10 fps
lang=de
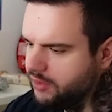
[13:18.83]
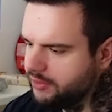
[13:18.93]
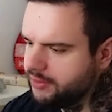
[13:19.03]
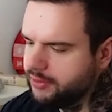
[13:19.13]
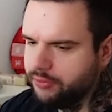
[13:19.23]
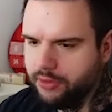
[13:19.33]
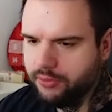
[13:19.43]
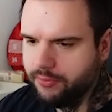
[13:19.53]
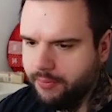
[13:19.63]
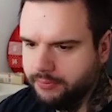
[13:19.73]
Die sind in
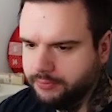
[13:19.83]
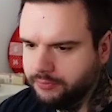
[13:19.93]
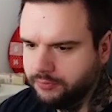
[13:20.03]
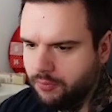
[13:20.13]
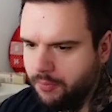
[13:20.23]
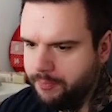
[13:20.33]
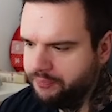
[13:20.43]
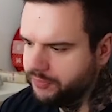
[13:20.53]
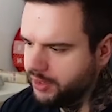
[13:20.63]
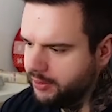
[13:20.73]
Ordnung.
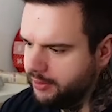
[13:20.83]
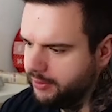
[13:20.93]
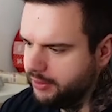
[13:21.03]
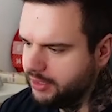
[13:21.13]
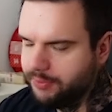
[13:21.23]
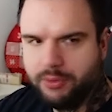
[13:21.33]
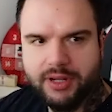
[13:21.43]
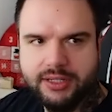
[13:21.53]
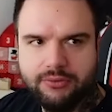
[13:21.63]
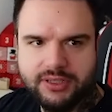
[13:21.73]
Ich habe
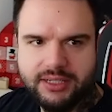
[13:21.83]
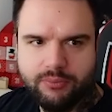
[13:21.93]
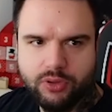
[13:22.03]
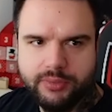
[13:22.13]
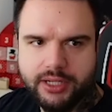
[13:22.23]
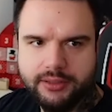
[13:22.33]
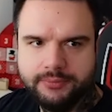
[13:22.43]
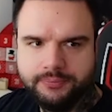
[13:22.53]
nochmal die Rosinen probiert.